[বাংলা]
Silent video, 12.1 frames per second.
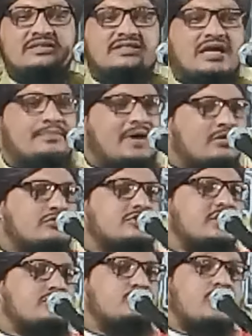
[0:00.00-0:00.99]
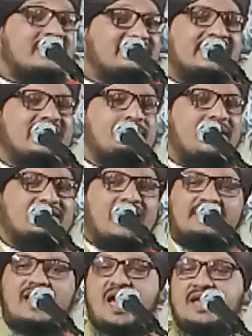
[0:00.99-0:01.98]
যারা মানুষকে দোয়া থেকে
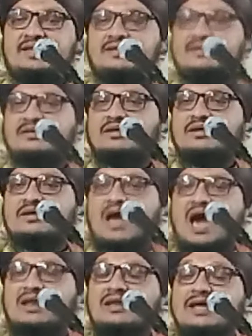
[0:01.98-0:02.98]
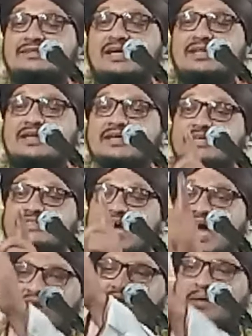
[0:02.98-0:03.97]
বাধা দেয় আল্লাহ তাদেরকে
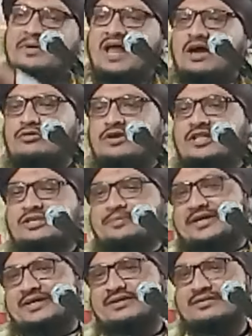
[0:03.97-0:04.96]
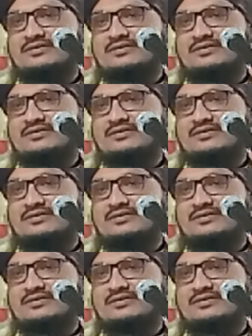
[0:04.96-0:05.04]
জাহান নামের আগুনে দিবে